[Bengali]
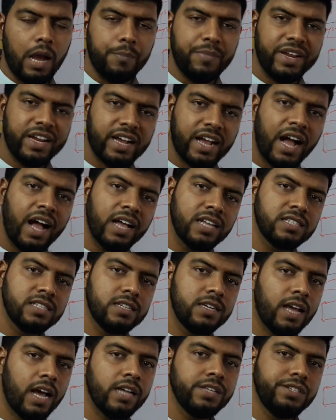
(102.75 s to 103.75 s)
আপনি কাজ
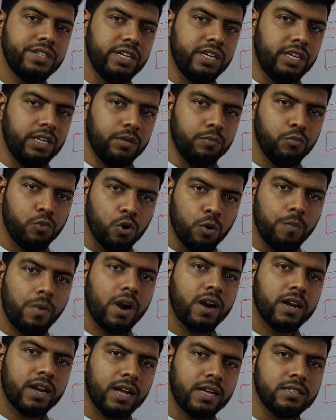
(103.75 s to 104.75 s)
না জেনে
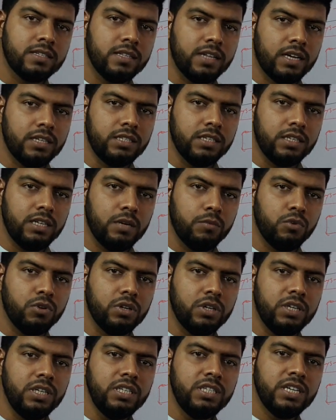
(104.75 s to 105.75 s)
প্রপার কাজ না জেনে
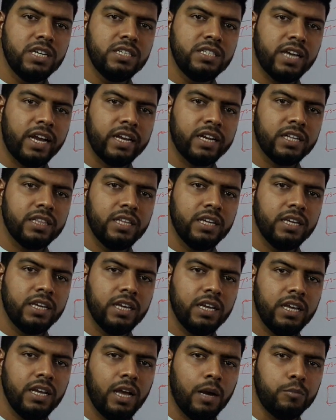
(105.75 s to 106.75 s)
এবং নিজের জায়গা
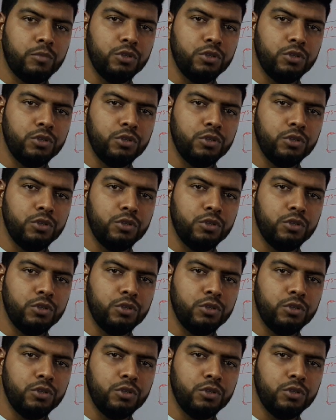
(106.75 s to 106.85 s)
থেকে